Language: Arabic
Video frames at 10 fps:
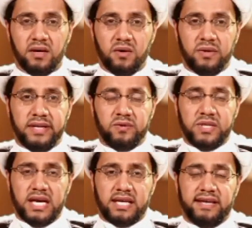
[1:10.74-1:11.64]
قلنا
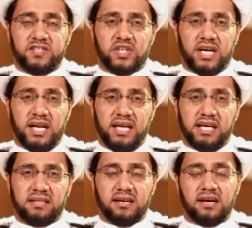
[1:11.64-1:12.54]
هناك
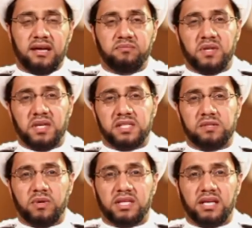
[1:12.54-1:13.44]
إشكالية تقع بالنسبة